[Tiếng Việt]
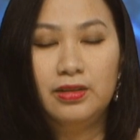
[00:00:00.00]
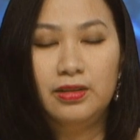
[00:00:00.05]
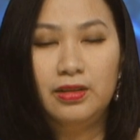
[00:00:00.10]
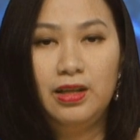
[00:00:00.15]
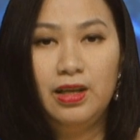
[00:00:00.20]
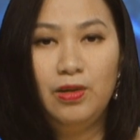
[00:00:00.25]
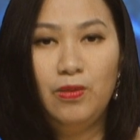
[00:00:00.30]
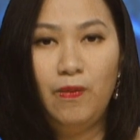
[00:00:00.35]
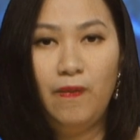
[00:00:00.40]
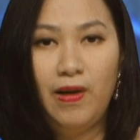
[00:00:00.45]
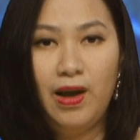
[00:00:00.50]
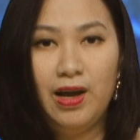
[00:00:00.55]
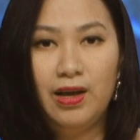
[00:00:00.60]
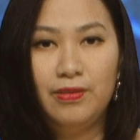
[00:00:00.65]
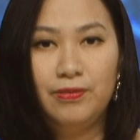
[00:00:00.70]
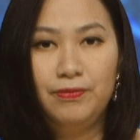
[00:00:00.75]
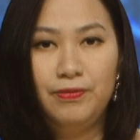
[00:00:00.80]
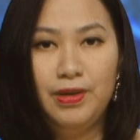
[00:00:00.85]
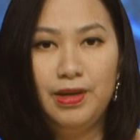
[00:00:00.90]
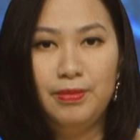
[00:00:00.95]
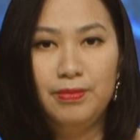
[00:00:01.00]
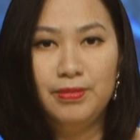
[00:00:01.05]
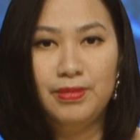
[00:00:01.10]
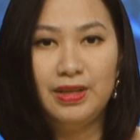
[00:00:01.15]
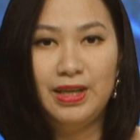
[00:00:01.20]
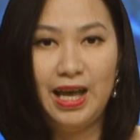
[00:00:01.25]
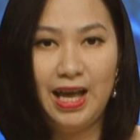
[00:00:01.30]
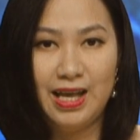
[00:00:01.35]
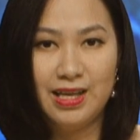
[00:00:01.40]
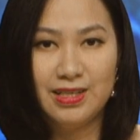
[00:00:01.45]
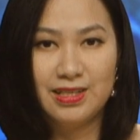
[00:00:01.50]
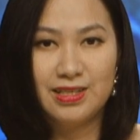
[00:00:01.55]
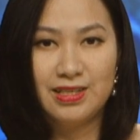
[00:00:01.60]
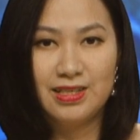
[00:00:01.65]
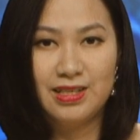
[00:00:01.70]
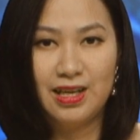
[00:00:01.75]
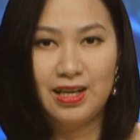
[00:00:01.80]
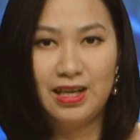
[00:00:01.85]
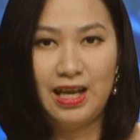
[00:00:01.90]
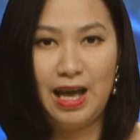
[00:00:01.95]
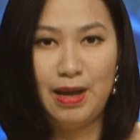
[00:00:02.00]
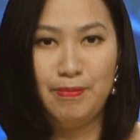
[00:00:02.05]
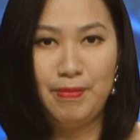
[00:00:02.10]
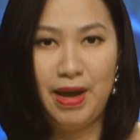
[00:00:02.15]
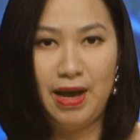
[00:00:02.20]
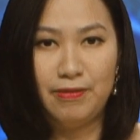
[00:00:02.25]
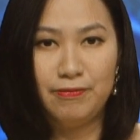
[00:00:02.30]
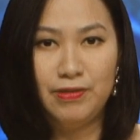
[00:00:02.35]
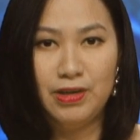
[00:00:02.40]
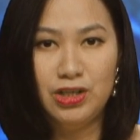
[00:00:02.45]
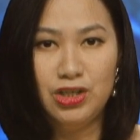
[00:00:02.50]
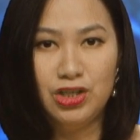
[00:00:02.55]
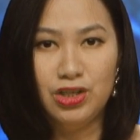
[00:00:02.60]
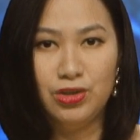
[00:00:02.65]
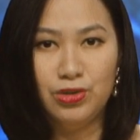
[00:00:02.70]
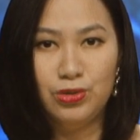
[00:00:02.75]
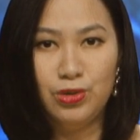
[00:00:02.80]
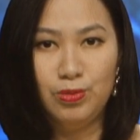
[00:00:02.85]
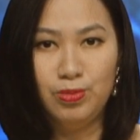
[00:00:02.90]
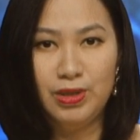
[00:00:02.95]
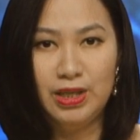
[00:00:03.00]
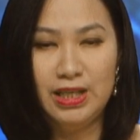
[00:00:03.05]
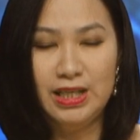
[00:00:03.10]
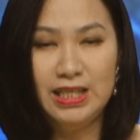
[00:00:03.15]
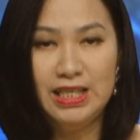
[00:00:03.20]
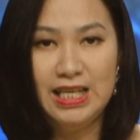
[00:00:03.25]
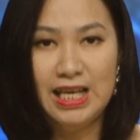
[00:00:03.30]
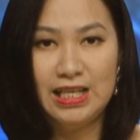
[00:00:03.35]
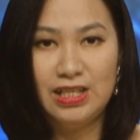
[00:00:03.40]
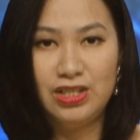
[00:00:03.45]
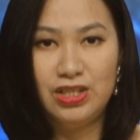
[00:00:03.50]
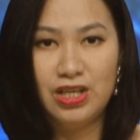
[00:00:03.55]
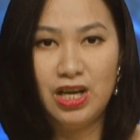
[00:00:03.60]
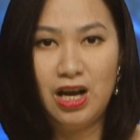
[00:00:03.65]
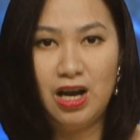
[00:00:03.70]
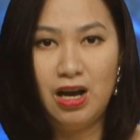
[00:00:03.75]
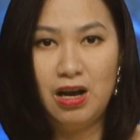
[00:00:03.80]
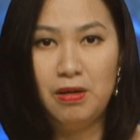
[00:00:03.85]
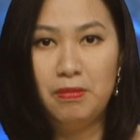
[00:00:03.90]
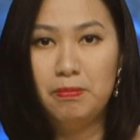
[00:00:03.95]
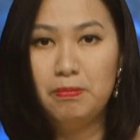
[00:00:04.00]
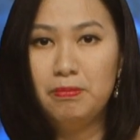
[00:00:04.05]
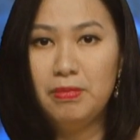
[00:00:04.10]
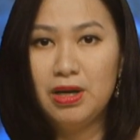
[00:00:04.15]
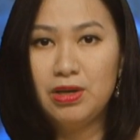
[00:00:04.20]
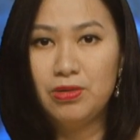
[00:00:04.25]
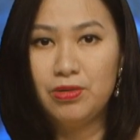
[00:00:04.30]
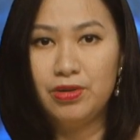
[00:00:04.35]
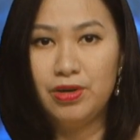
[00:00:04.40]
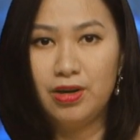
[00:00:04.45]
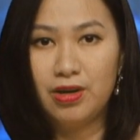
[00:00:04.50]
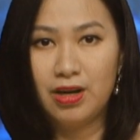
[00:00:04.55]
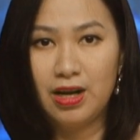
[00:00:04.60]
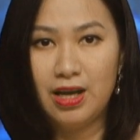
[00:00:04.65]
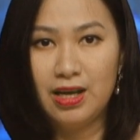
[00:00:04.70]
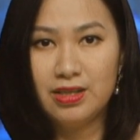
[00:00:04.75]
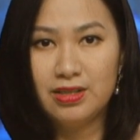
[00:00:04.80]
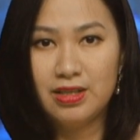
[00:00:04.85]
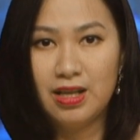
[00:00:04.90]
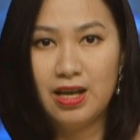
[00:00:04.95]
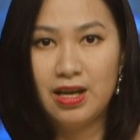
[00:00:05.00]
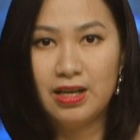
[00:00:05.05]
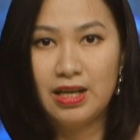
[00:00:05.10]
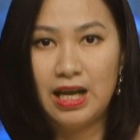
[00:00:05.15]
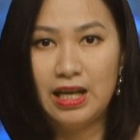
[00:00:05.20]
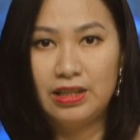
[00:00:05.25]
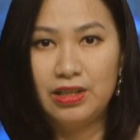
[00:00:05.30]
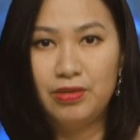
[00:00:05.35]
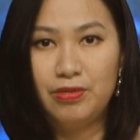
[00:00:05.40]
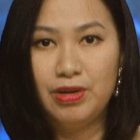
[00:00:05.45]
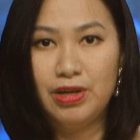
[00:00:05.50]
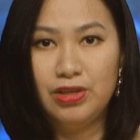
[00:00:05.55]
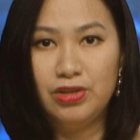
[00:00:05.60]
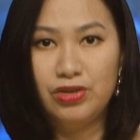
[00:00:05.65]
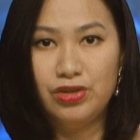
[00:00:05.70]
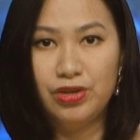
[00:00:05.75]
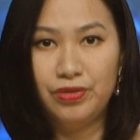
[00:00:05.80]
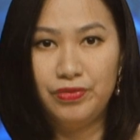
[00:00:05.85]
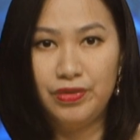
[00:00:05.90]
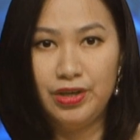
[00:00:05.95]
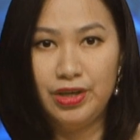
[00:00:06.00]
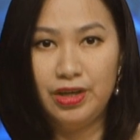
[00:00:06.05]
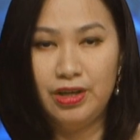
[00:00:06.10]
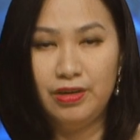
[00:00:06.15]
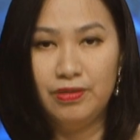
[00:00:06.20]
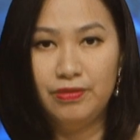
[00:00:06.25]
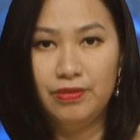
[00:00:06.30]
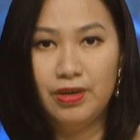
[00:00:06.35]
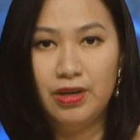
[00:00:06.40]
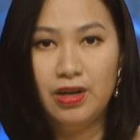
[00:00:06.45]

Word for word: Liên hoan phim Cannes khai mạc với sự tôn kính dành cho Michael Douglas, Catherine Deneuve.